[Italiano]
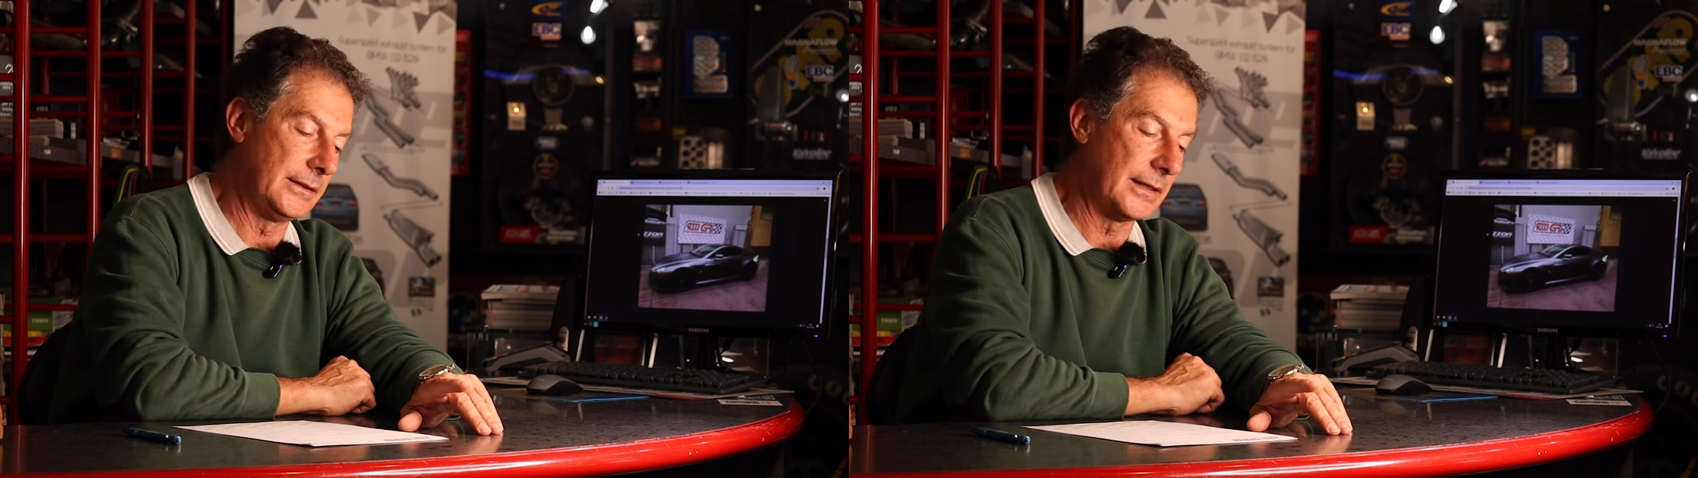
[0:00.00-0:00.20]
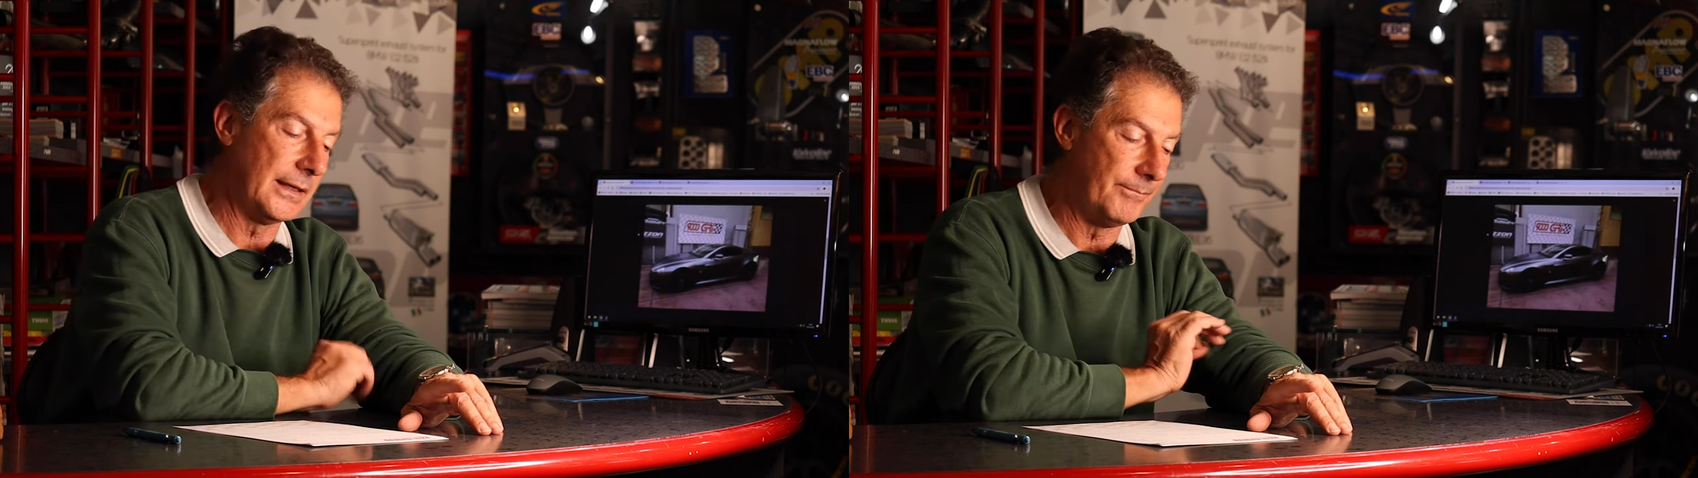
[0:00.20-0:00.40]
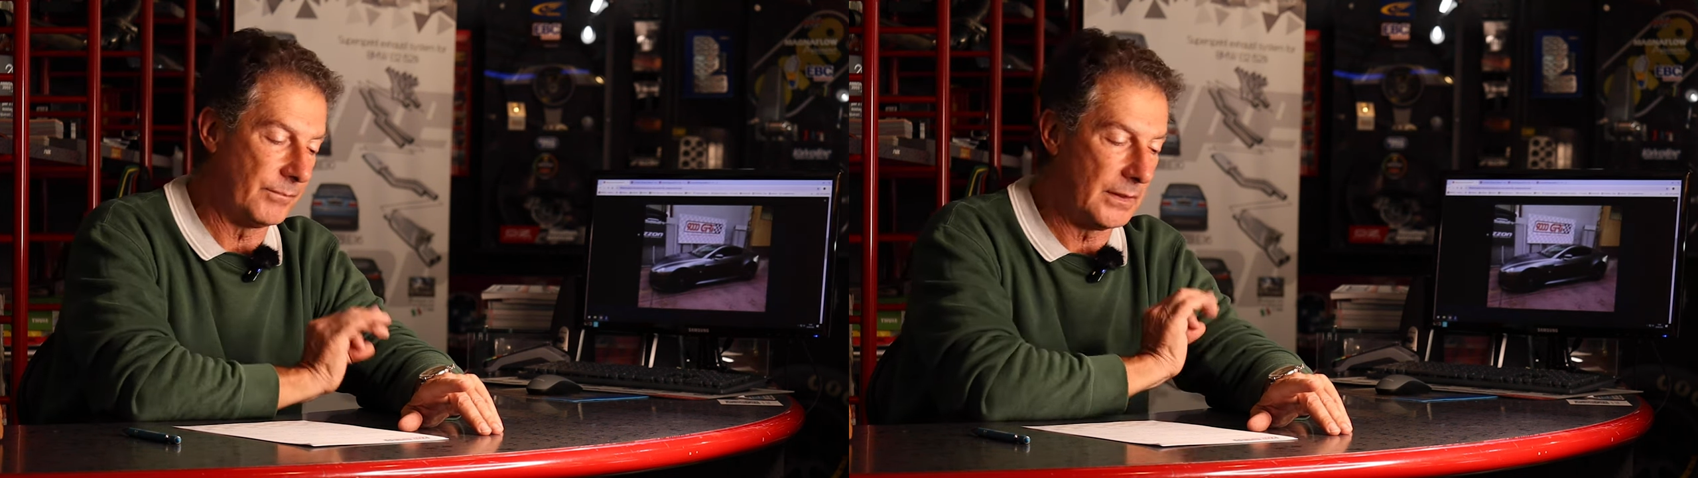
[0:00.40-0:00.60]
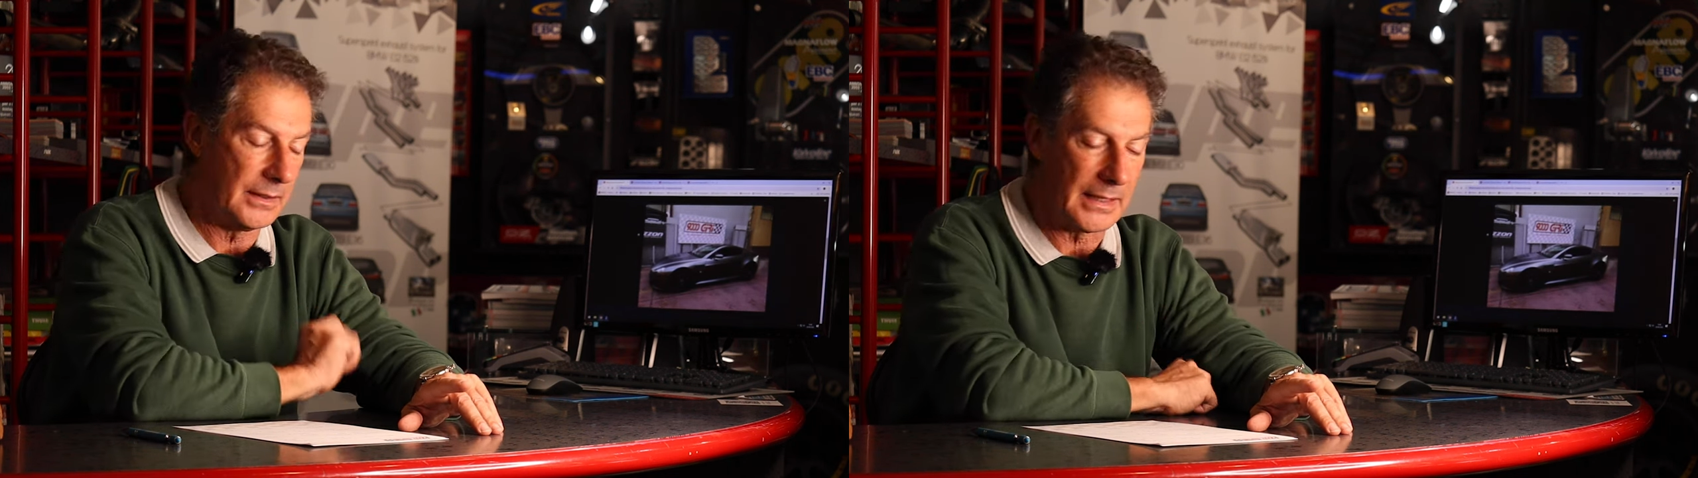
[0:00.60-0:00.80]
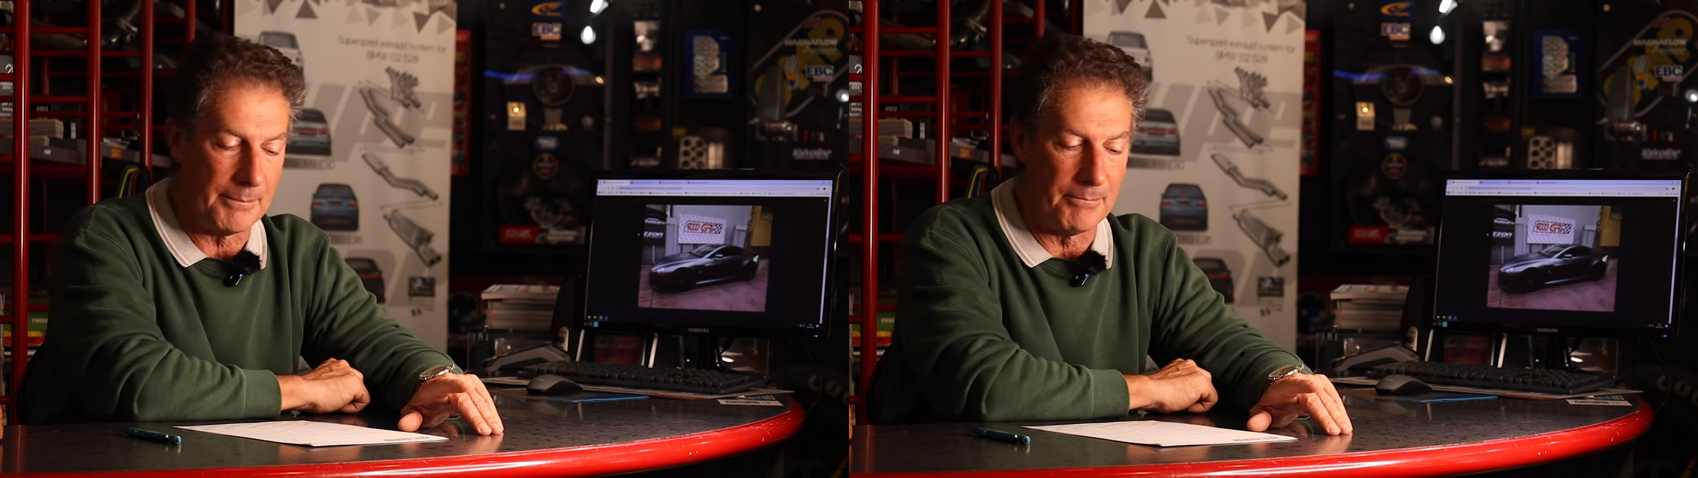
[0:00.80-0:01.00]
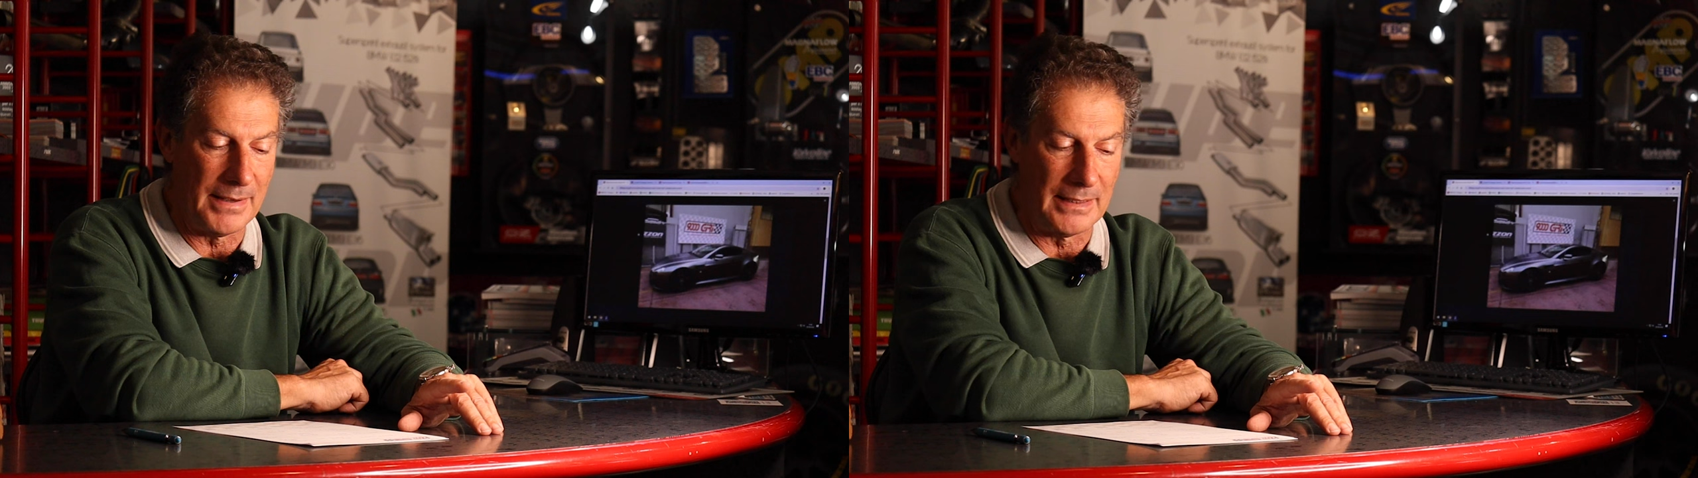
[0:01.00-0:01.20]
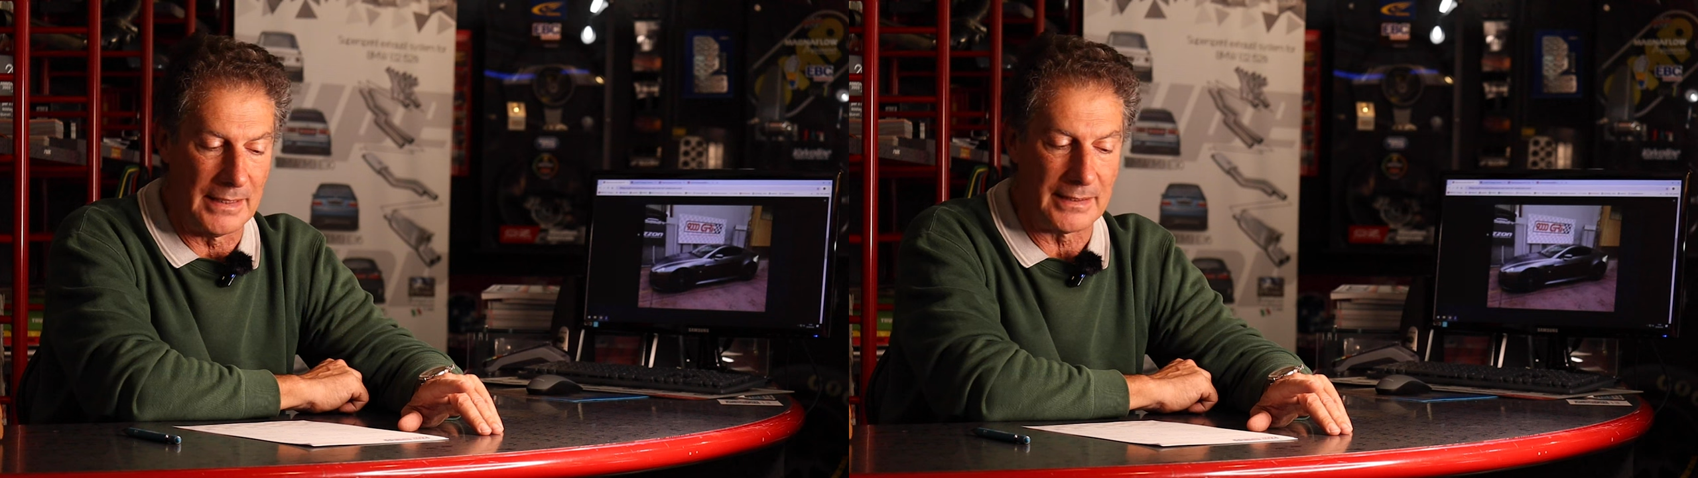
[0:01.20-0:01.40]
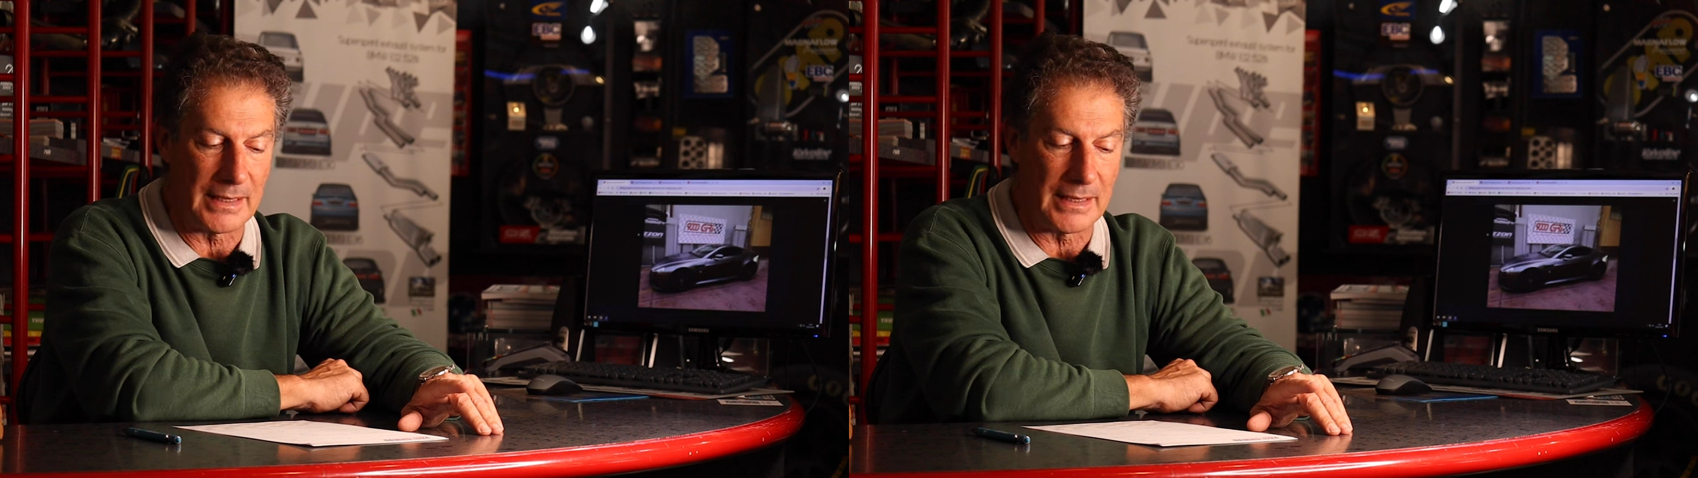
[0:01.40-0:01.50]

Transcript: direi gran bella,